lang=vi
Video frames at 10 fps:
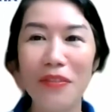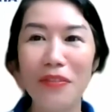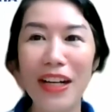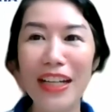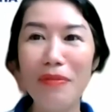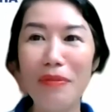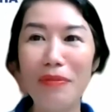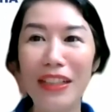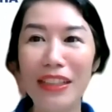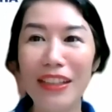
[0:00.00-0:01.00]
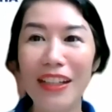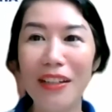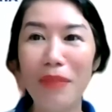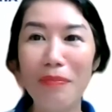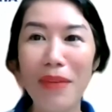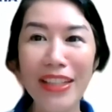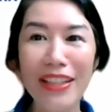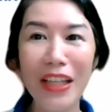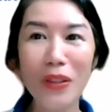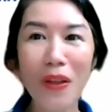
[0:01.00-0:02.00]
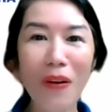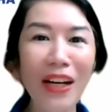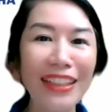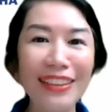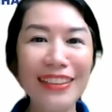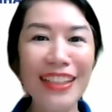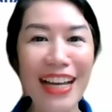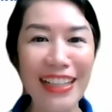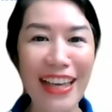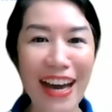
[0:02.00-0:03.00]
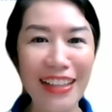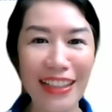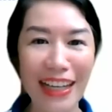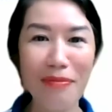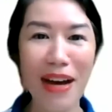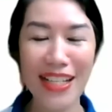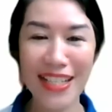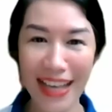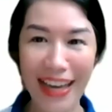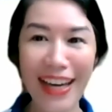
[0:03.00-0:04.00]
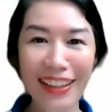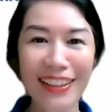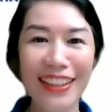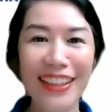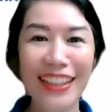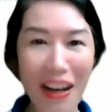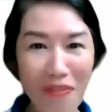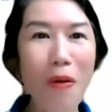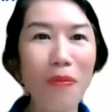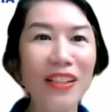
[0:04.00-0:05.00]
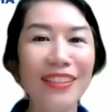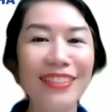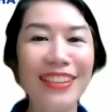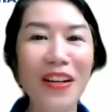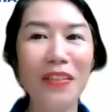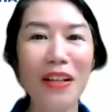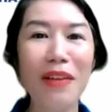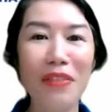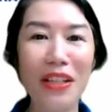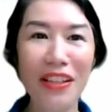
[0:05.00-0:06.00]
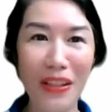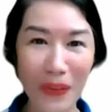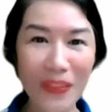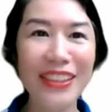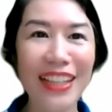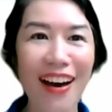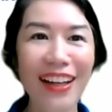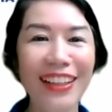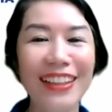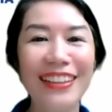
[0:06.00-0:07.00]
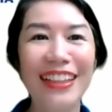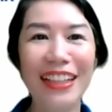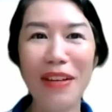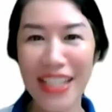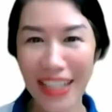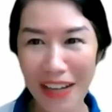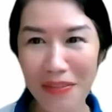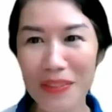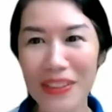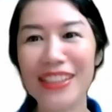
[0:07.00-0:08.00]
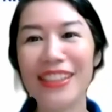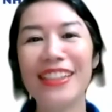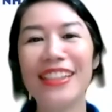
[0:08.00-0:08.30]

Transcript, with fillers: và khi mà mình mình biết những yếu tố nó ảnh hưởng đến làn da thì các bạn sẽ khắc phục được đúng không các bạn phải hiểu được nó thì các bạn sẽ khắc phục được